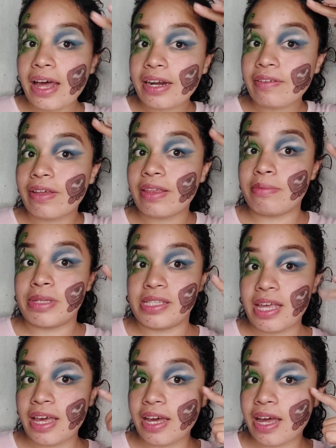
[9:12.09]
arriba de mi
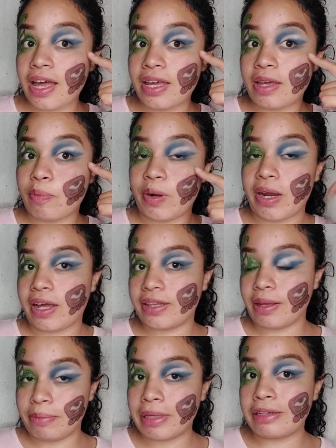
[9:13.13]
ceja y por acá
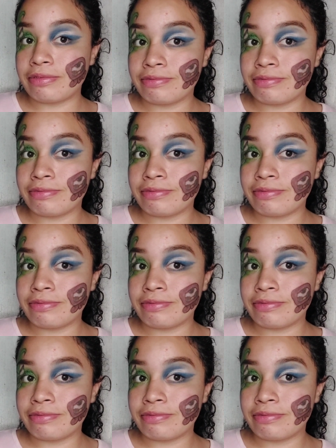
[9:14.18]
también.